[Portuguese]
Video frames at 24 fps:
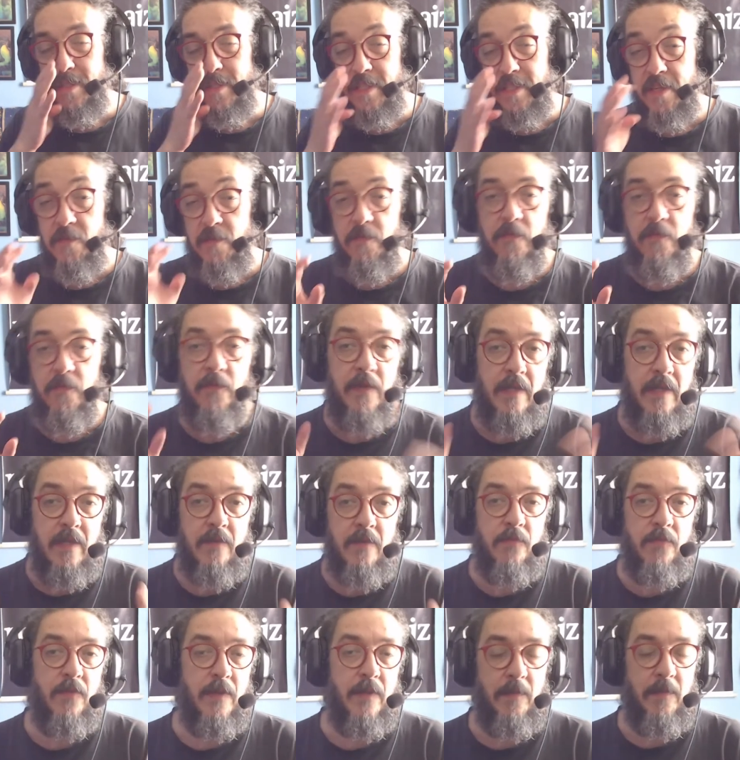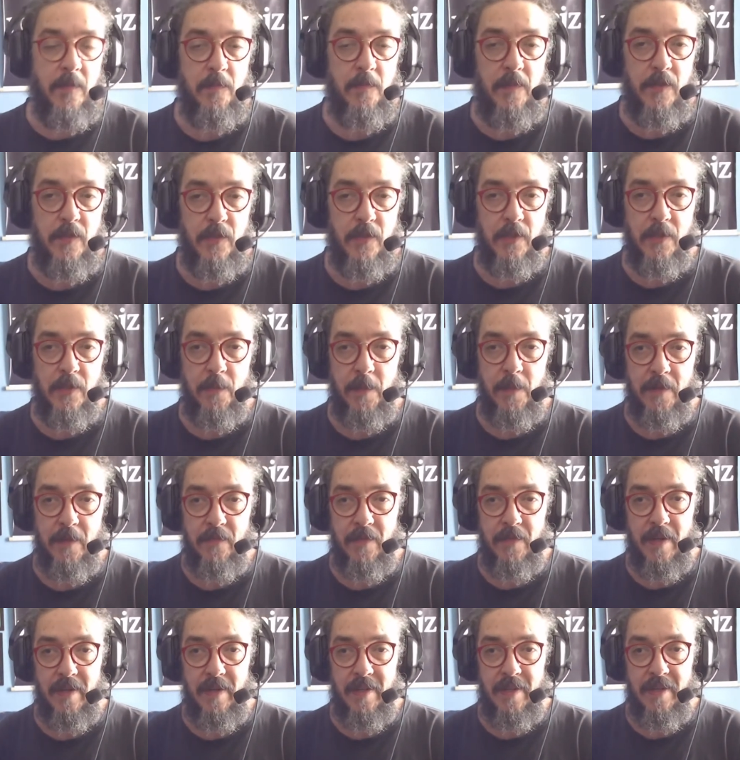que vivem me pedindo para
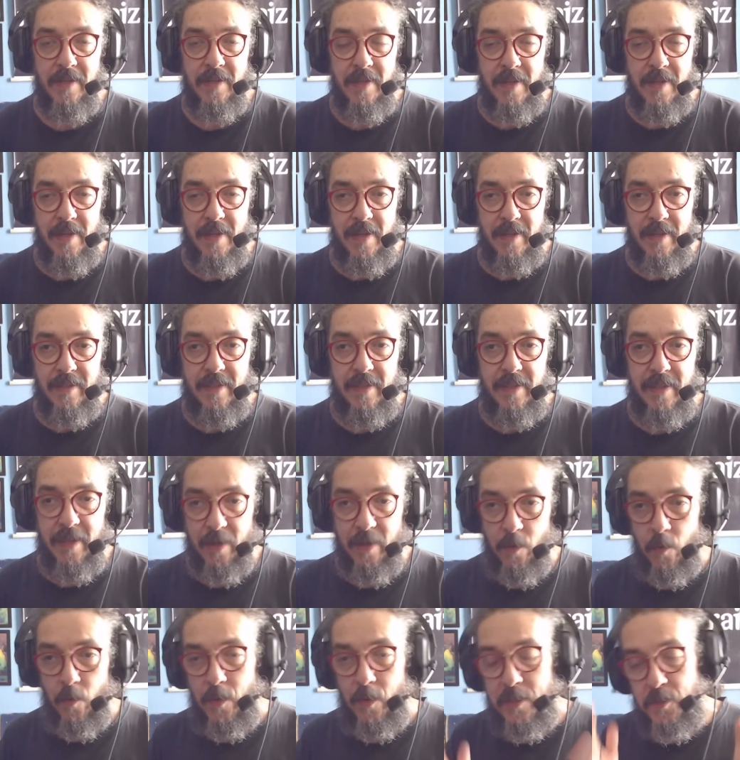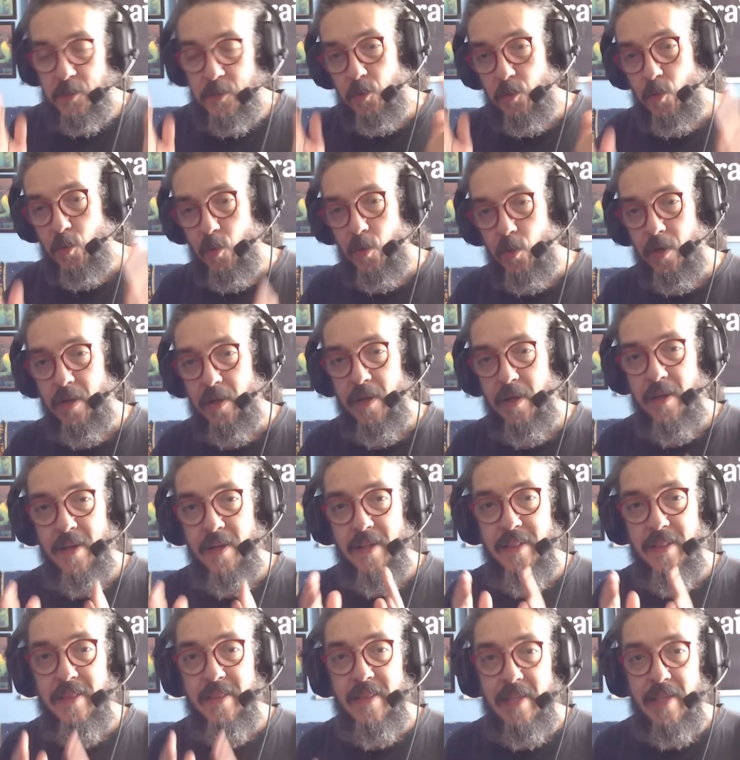falar, que é o editor
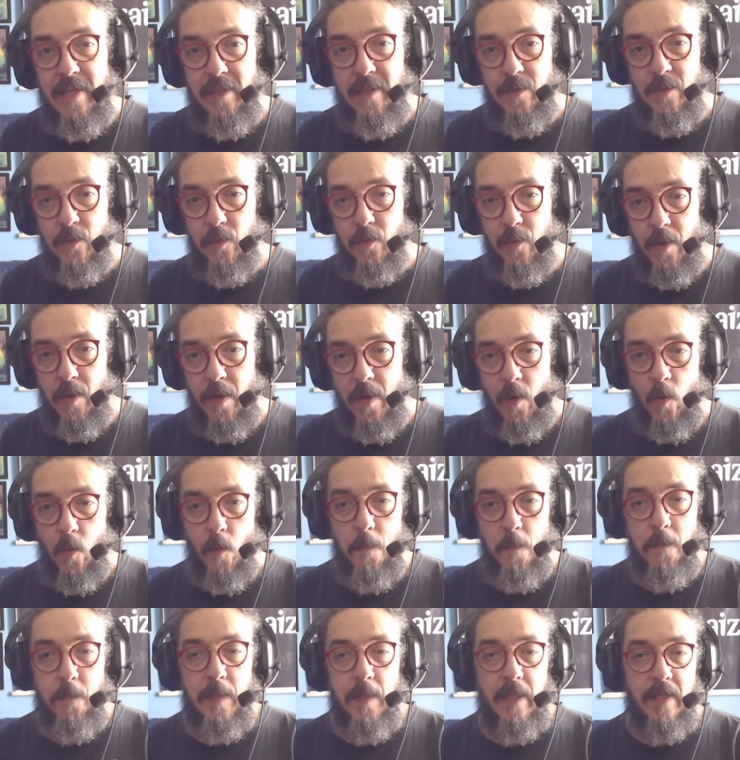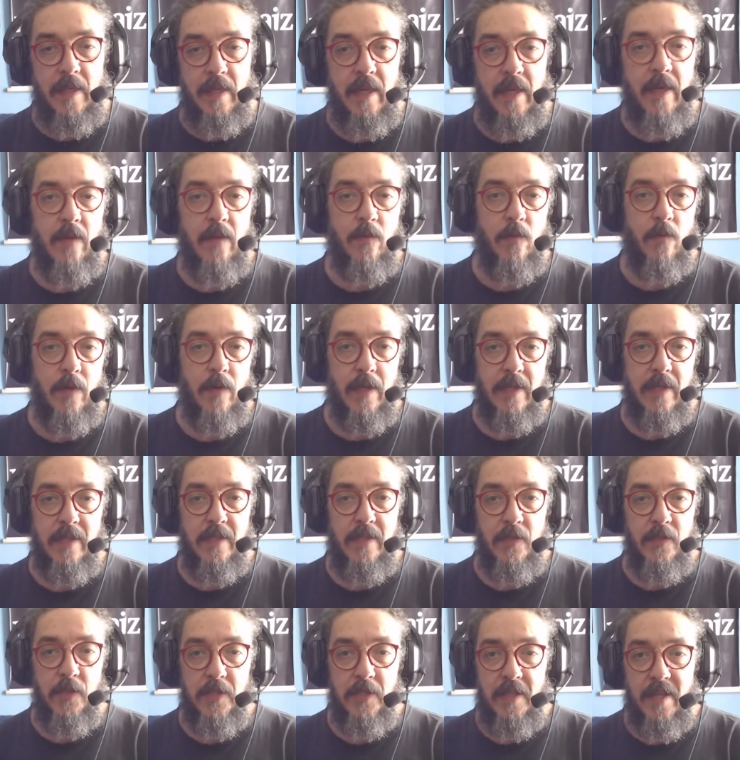Nano, o pequeno
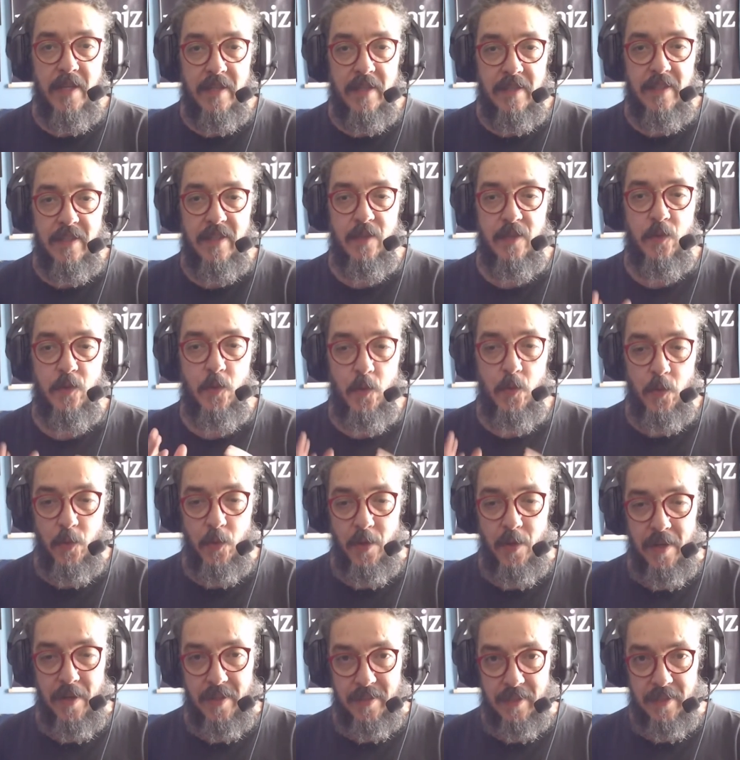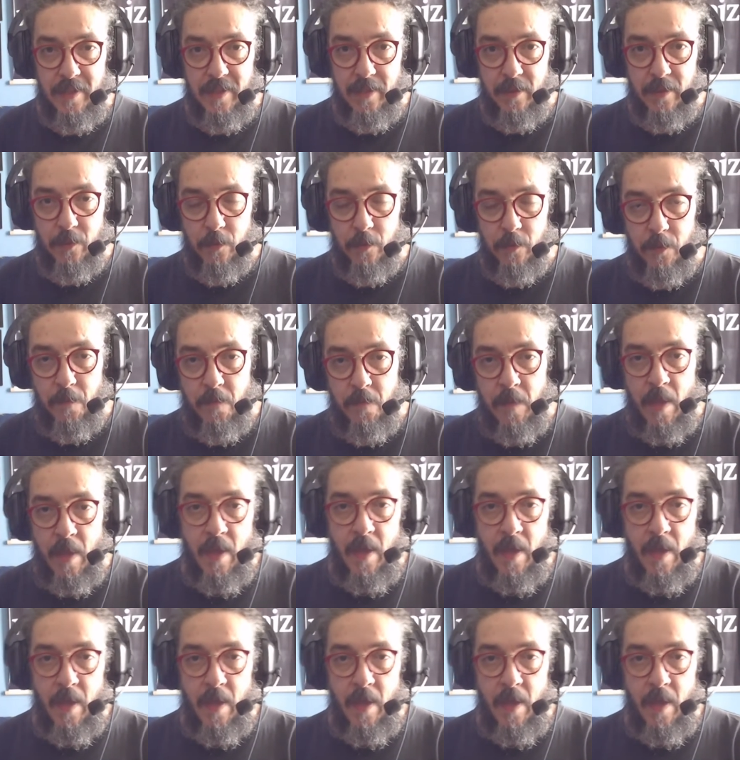grande GNU Nano.